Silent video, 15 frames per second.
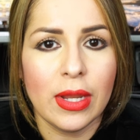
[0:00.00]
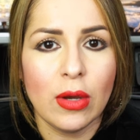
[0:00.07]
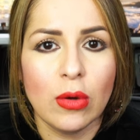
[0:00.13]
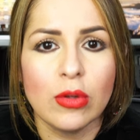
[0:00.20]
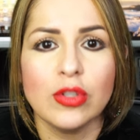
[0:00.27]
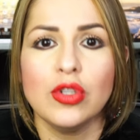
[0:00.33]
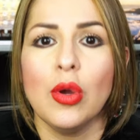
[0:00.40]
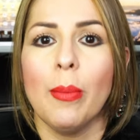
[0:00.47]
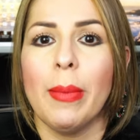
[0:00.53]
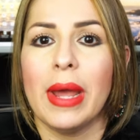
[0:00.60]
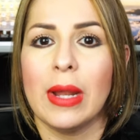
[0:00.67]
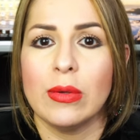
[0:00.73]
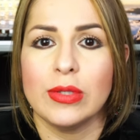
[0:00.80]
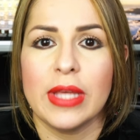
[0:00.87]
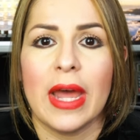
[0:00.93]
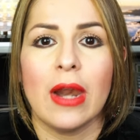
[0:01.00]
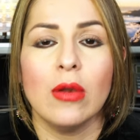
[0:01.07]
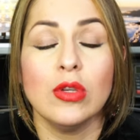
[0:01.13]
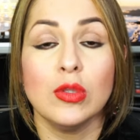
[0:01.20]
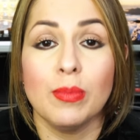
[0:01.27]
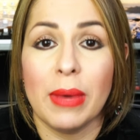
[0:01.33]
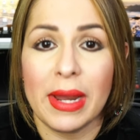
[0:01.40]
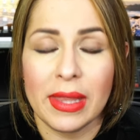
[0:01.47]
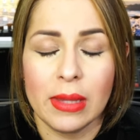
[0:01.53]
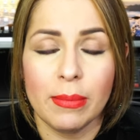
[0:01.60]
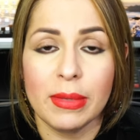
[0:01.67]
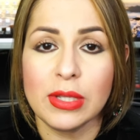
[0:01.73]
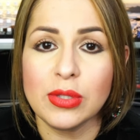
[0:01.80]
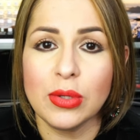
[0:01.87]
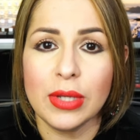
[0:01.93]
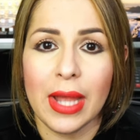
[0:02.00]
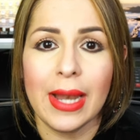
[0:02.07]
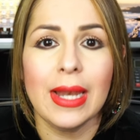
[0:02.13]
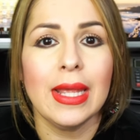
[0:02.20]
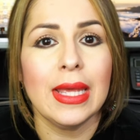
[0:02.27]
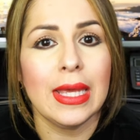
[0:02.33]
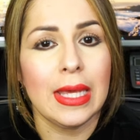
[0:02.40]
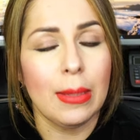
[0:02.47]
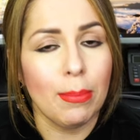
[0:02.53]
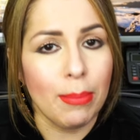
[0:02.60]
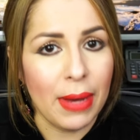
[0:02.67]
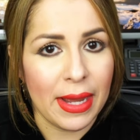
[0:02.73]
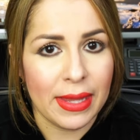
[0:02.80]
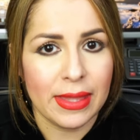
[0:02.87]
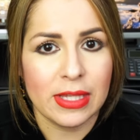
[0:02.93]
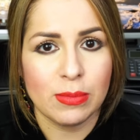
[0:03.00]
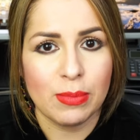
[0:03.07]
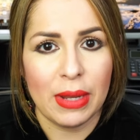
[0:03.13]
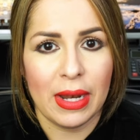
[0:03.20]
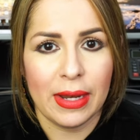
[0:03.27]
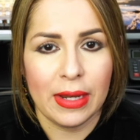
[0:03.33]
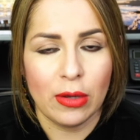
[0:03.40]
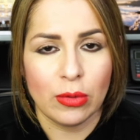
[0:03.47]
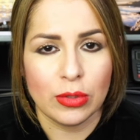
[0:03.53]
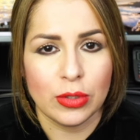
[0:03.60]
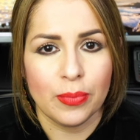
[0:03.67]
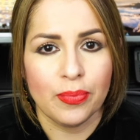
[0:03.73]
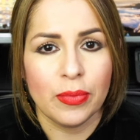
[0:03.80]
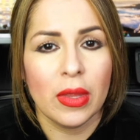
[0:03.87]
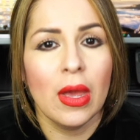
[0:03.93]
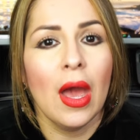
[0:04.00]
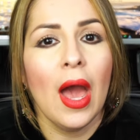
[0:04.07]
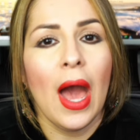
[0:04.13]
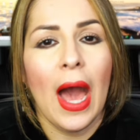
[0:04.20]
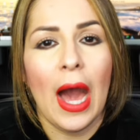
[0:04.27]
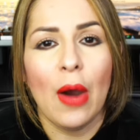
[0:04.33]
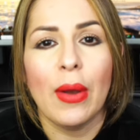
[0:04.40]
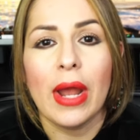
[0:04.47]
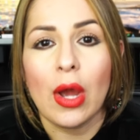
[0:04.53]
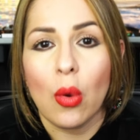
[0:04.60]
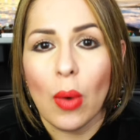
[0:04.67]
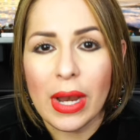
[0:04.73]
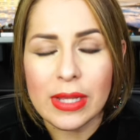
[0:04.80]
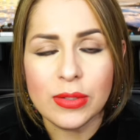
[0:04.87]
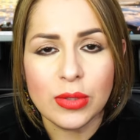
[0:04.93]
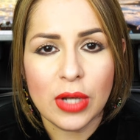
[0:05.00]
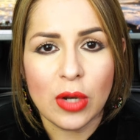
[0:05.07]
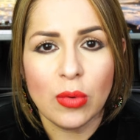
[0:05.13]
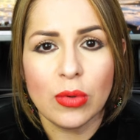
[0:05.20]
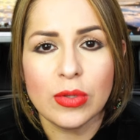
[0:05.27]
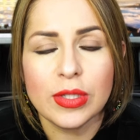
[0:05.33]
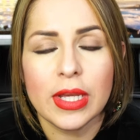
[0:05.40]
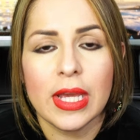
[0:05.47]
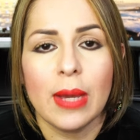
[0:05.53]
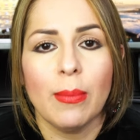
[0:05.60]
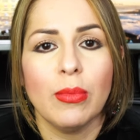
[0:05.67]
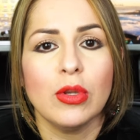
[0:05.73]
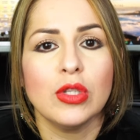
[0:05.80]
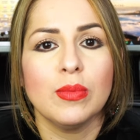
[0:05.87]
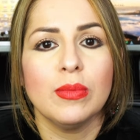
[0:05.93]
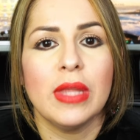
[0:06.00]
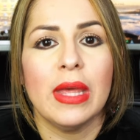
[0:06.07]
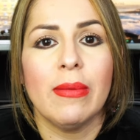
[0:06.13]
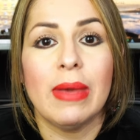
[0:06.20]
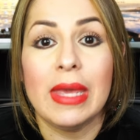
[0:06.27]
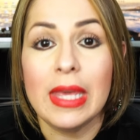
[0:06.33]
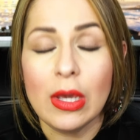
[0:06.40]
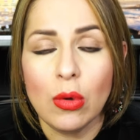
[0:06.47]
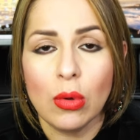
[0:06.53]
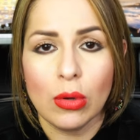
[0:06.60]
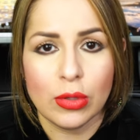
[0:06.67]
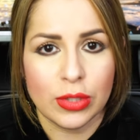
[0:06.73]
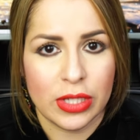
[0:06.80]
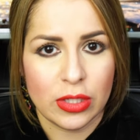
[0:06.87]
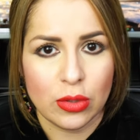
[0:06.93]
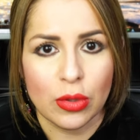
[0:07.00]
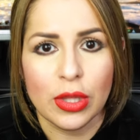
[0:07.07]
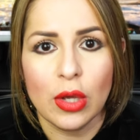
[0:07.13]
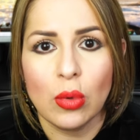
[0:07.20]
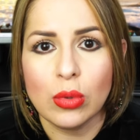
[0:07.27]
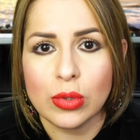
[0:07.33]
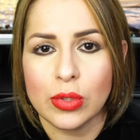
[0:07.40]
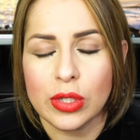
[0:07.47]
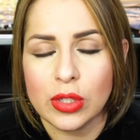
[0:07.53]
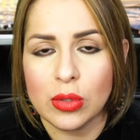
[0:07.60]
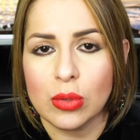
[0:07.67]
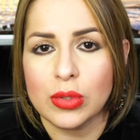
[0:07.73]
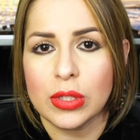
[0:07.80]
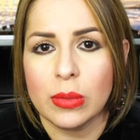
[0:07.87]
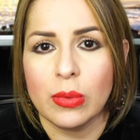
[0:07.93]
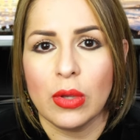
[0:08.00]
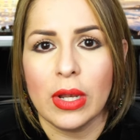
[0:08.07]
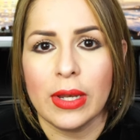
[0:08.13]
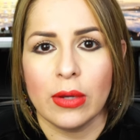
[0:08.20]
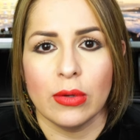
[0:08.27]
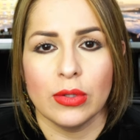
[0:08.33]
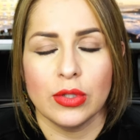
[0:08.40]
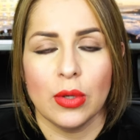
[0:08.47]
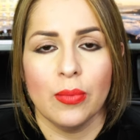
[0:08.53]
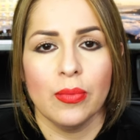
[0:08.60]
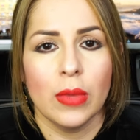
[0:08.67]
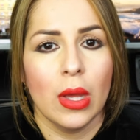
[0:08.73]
negocio para usarlos parte personal y partes para el negocio. Ahora, ¿cuáles son algunos ejemplos de vehículos que son de uso exclusivo del negocio?